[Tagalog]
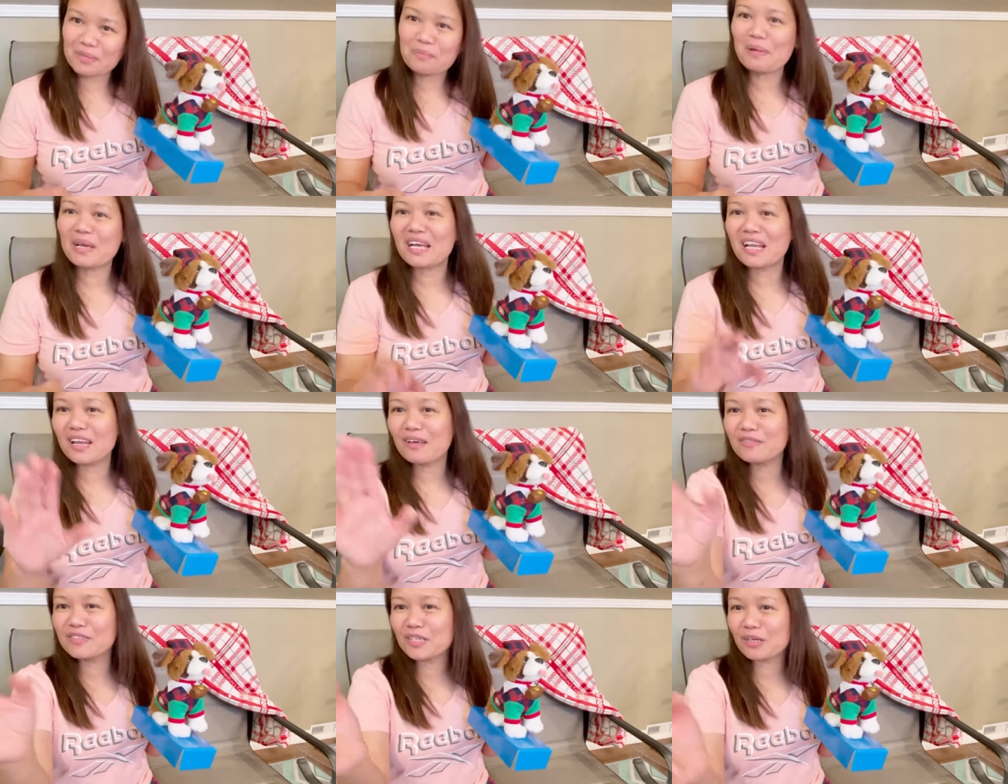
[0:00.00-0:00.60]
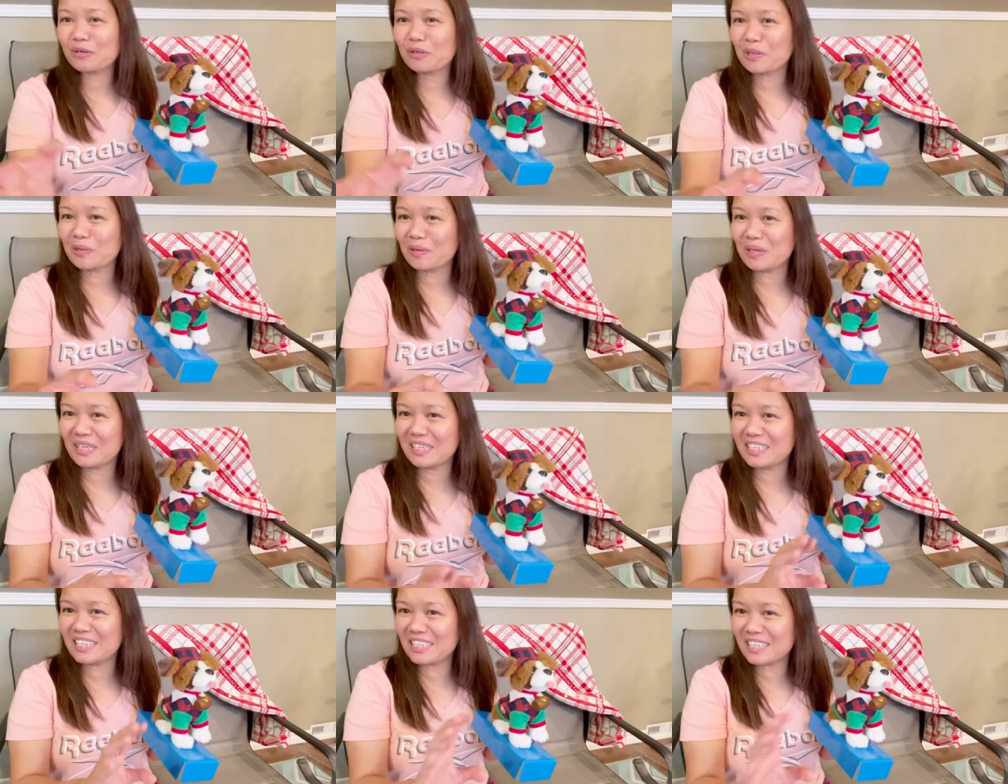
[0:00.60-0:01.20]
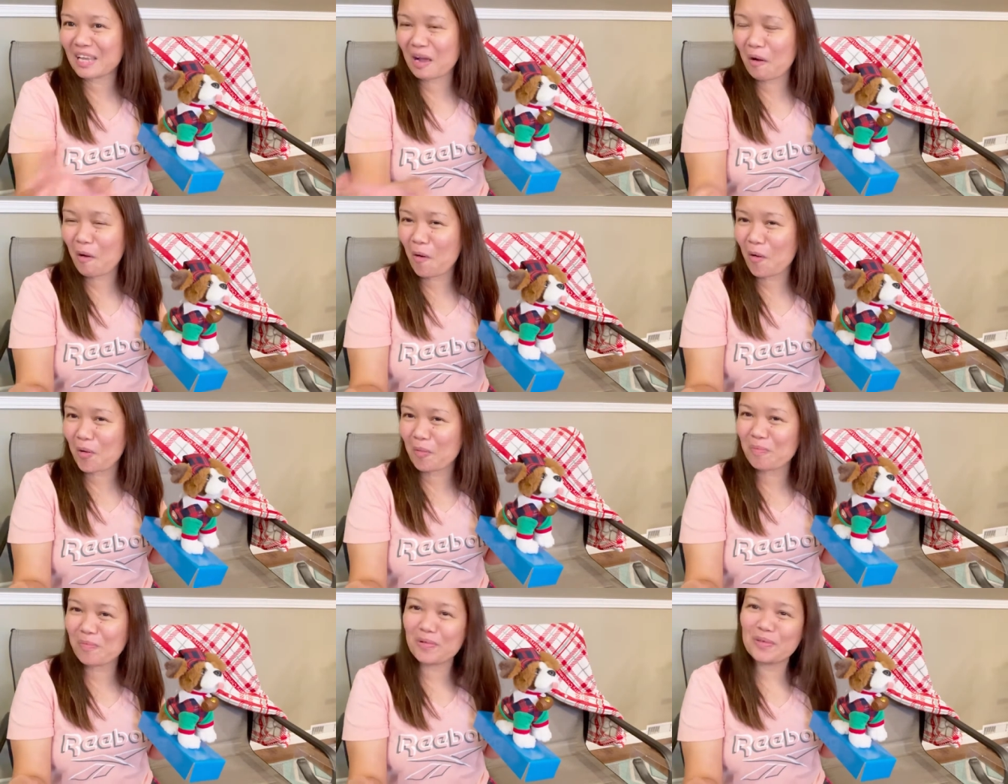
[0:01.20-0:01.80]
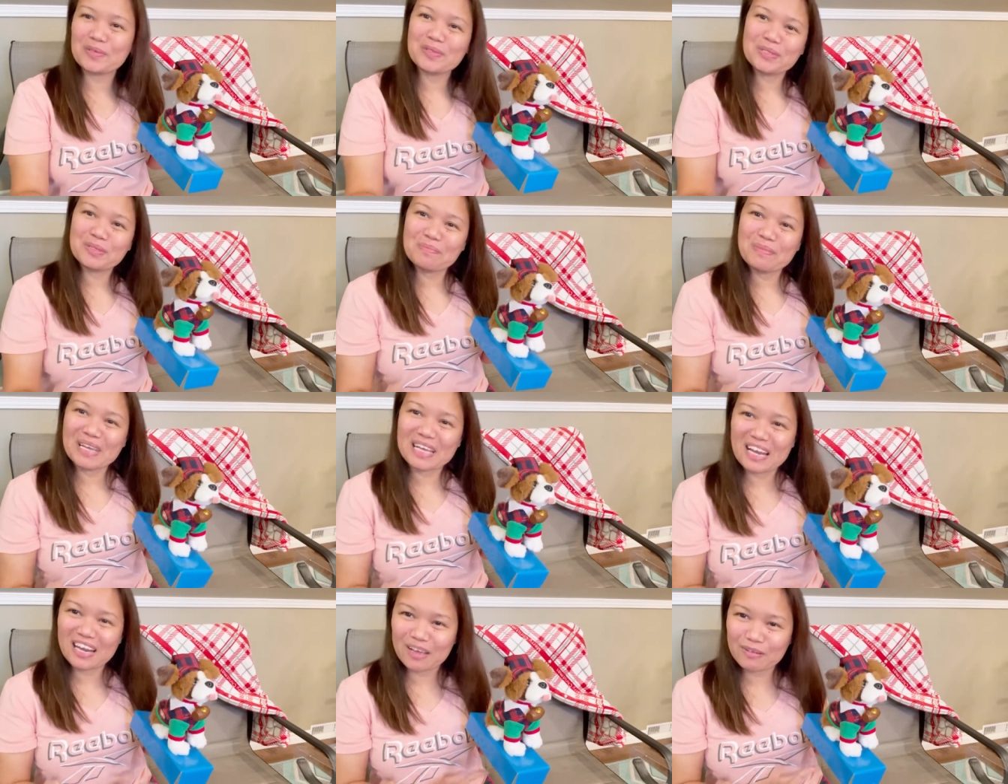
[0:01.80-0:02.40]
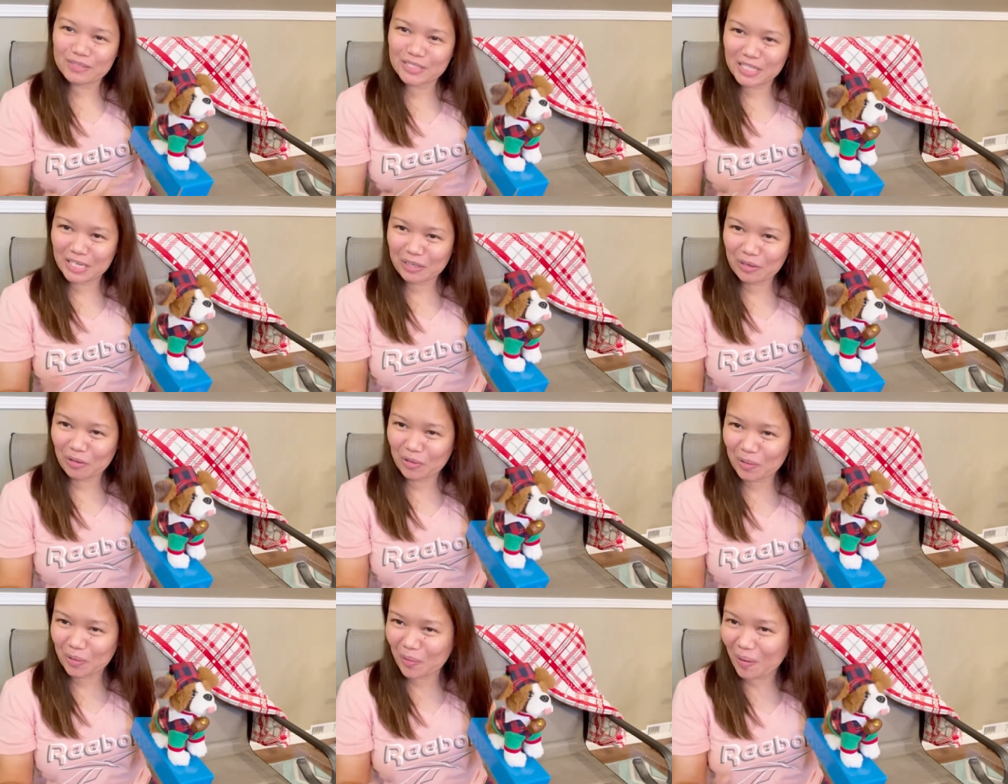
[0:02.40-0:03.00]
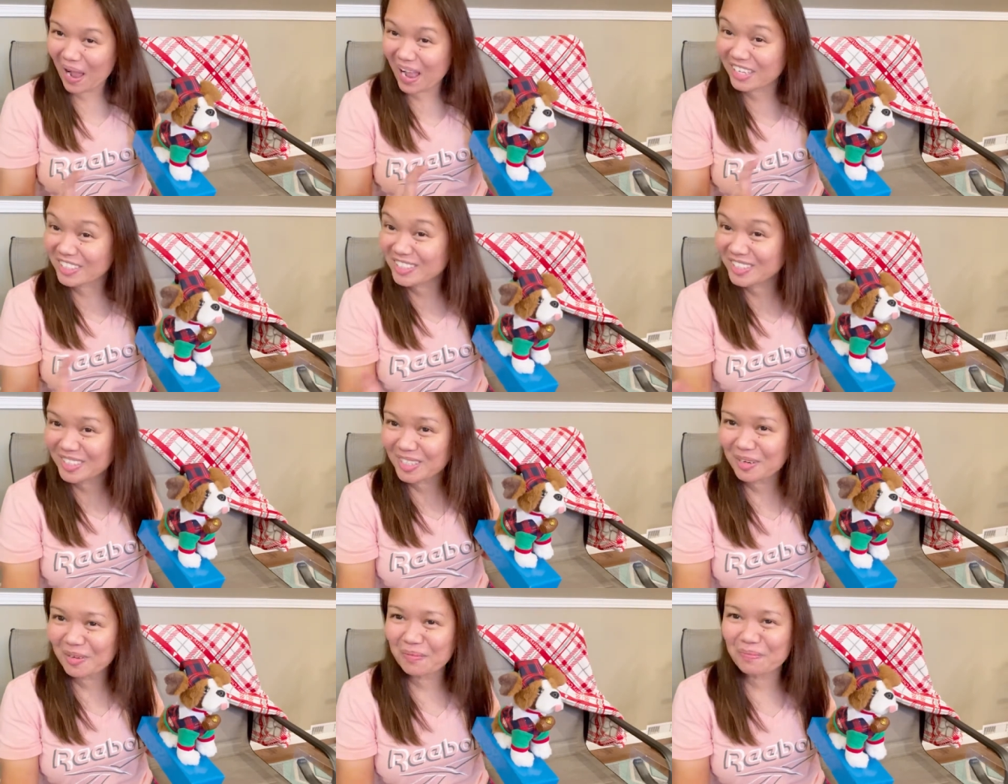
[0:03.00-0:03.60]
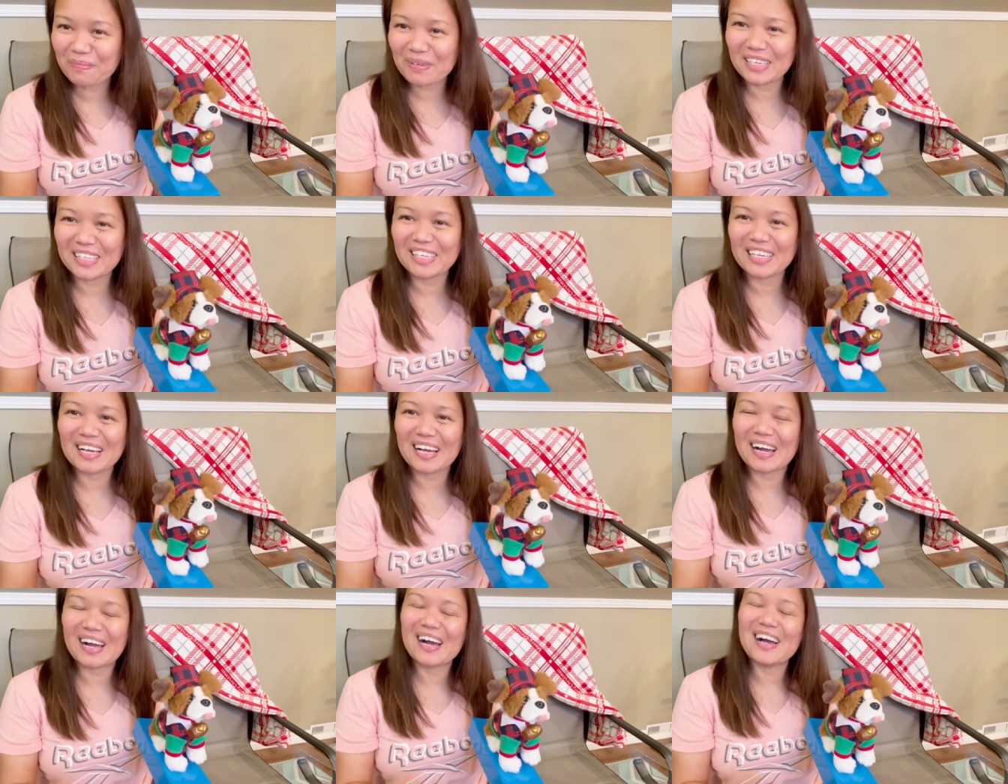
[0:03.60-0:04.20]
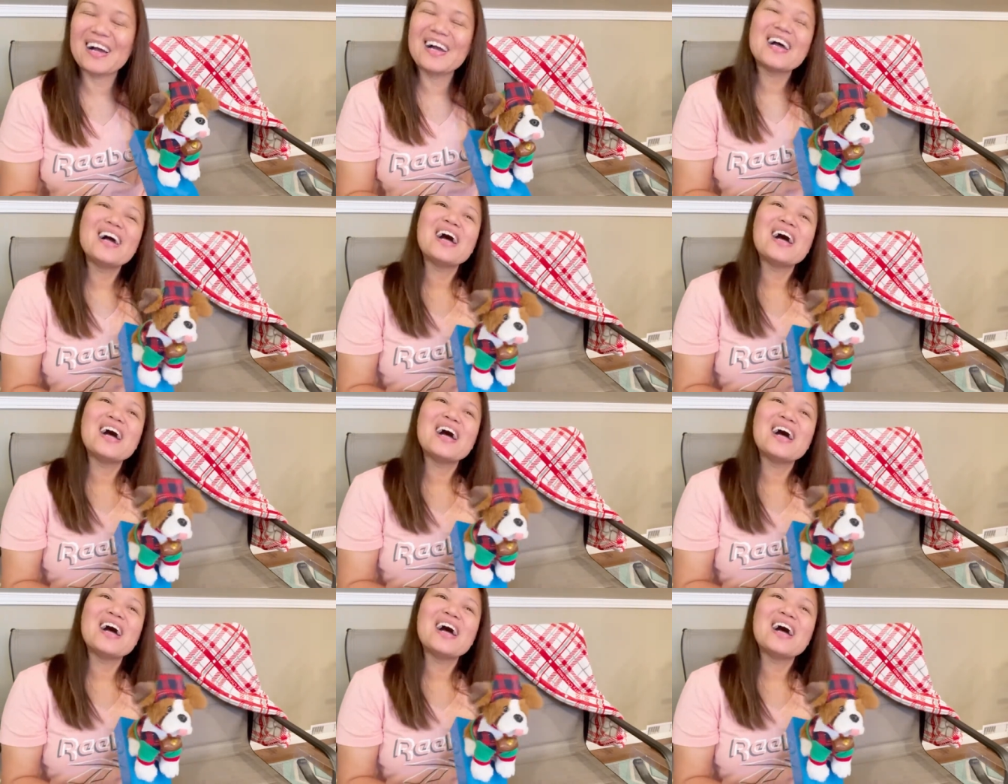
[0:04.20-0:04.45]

Mega love shout out to Edita Corpus. Mega love shout out to Angelo Pinca.